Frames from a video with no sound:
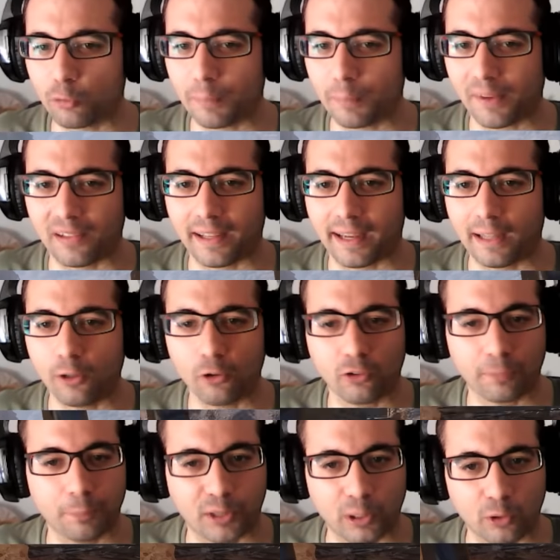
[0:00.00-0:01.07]
más lejanos
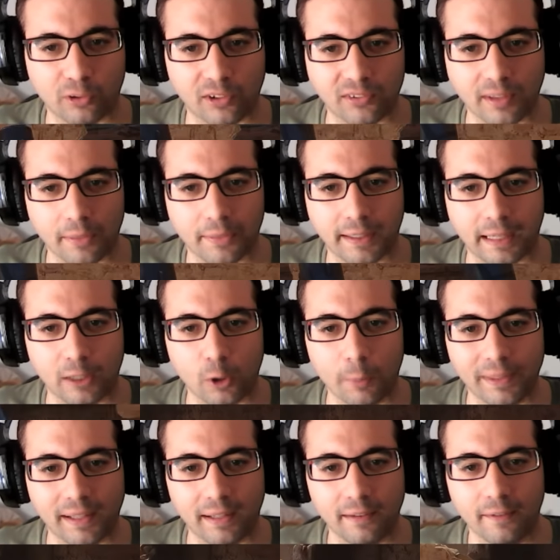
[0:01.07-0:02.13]
Porque los que están cerca no
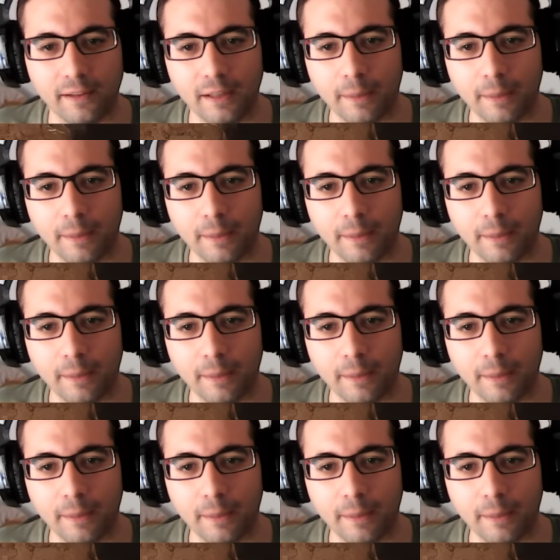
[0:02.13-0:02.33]
me dan